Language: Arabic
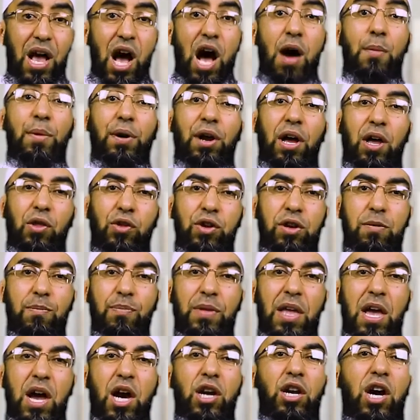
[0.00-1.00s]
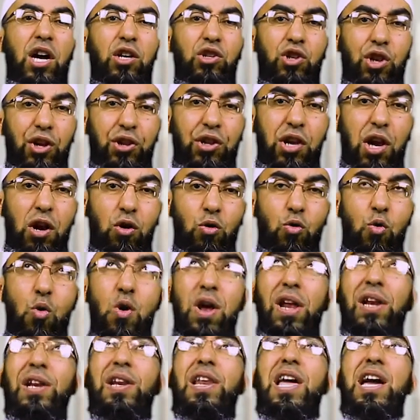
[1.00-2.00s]
أمر عظيم الأجر تاعو
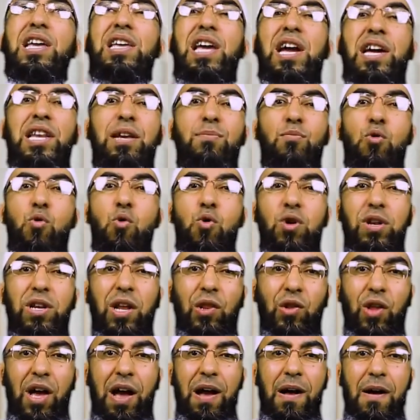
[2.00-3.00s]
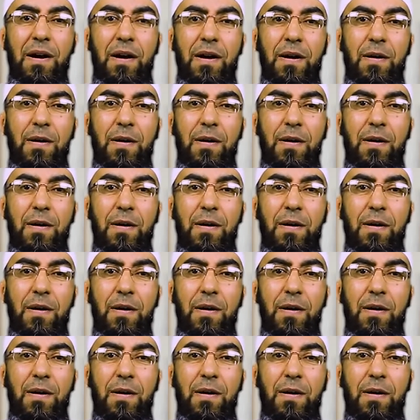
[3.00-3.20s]
لا يعلمه إلا الله